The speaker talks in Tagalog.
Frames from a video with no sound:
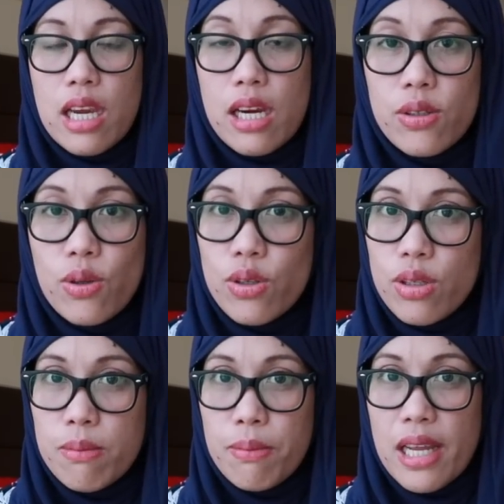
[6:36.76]

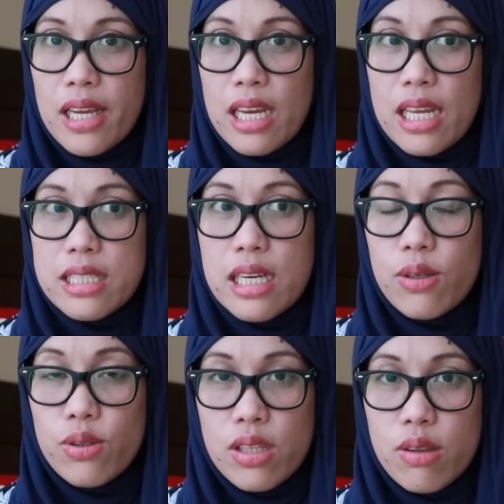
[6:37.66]
aircon, palaging nasa
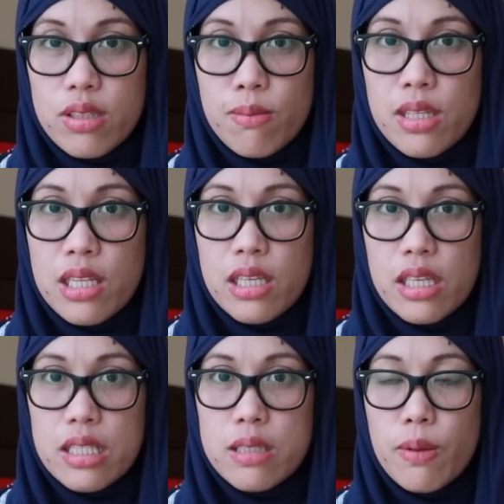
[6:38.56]
aircon dito sa Middle
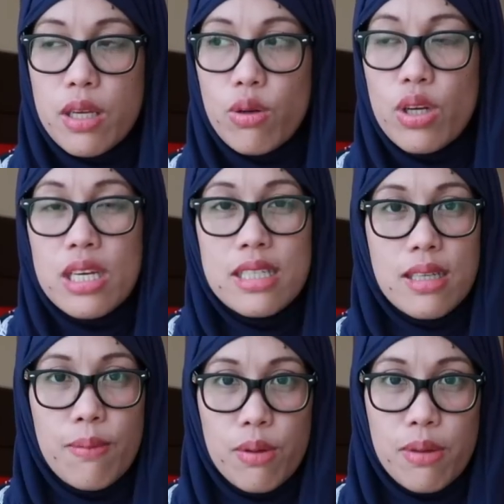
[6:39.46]
East, pero
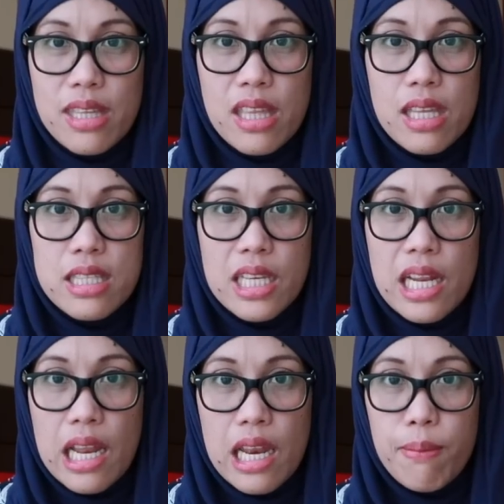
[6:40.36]
syempre may tendency
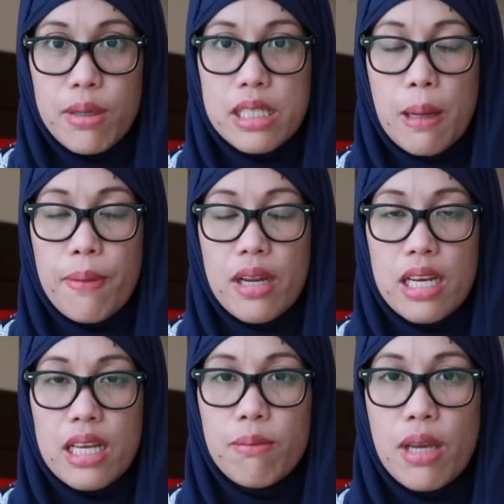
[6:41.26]
na lalabas ka pa
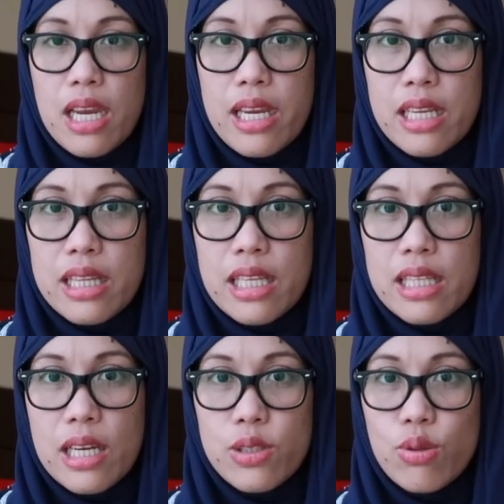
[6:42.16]
rin at
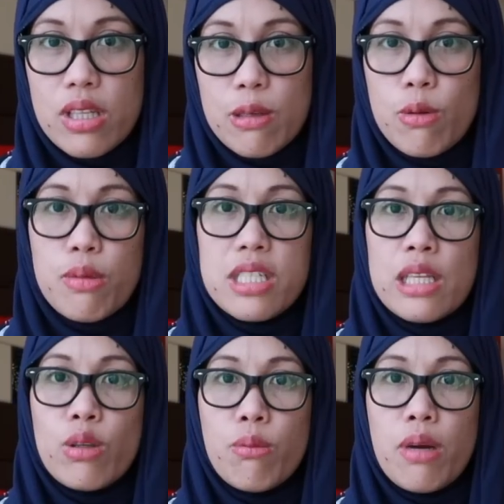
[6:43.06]
maiinitan ka, so hindi mo
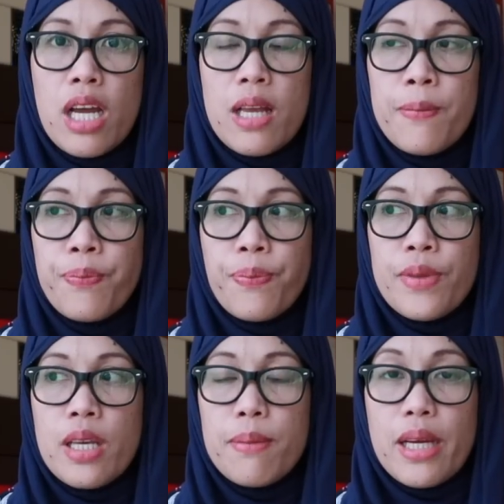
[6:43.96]
masyadong ma-
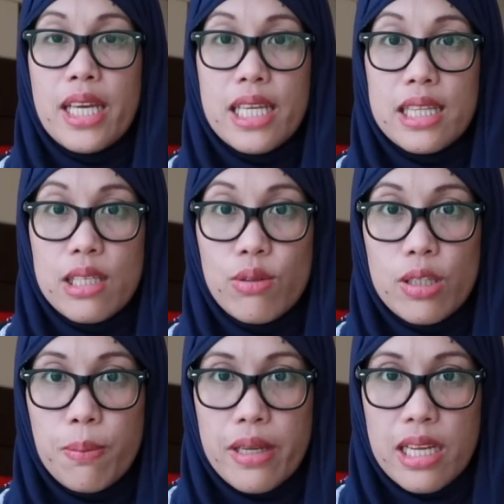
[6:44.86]
makikita
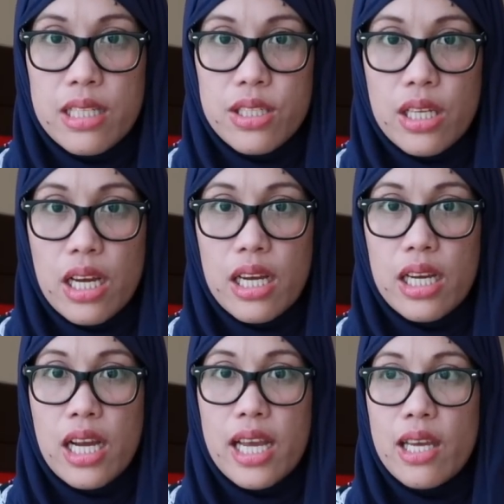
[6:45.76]
yung diferensya.
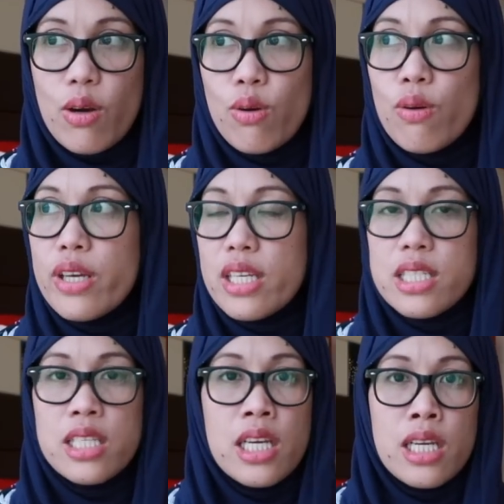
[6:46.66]
Kagaya ko
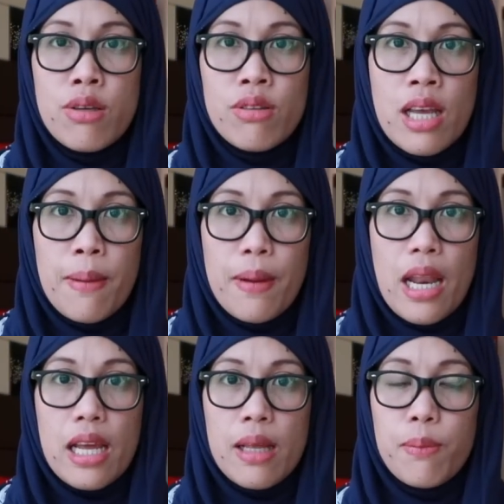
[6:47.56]
is, yun nga
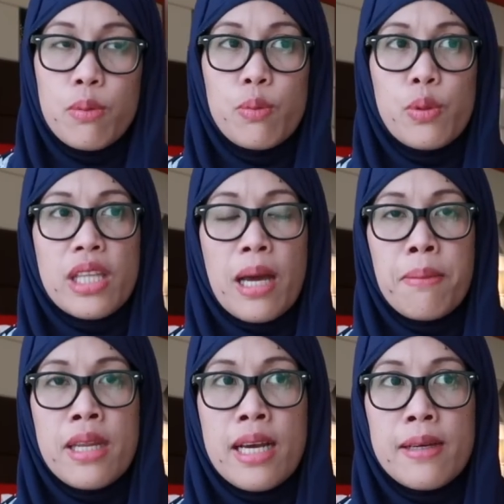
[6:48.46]
pala, pumupunta
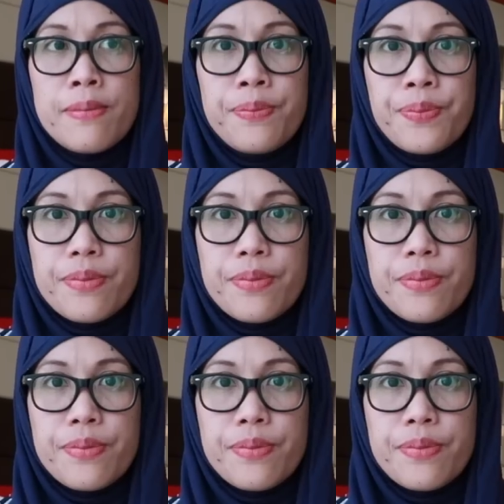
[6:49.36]
kami ng